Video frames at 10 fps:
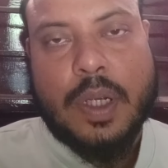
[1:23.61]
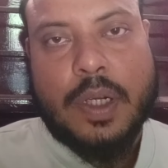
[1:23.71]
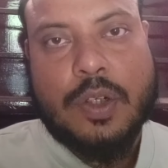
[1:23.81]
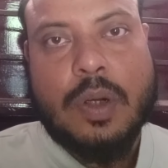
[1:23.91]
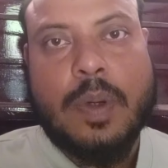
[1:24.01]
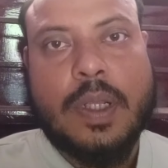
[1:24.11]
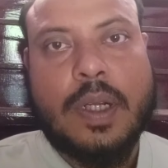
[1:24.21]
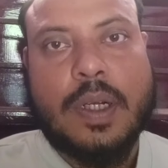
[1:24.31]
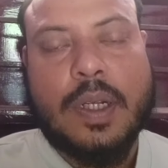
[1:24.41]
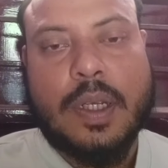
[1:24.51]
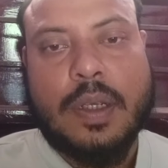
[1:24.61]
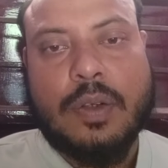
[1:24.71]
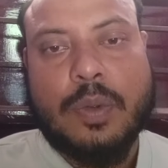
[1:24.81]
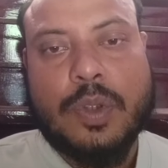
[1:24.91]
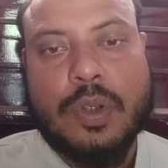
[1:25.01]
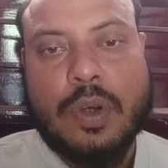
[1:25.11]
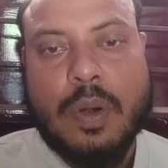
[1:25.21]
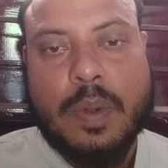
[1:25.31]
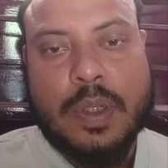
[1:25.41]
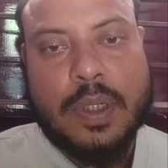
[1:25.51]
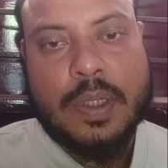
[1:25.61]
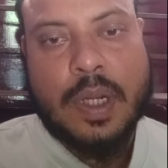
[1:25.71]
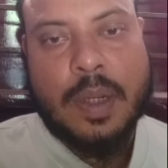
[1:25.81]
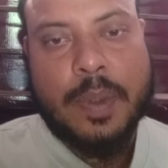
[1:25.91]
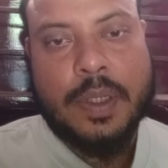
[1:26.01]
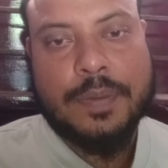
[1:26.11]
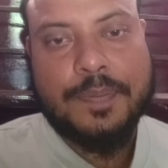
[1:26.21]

এর সমাধানটা কি অবশ্যই কমেন্টে জানাবেন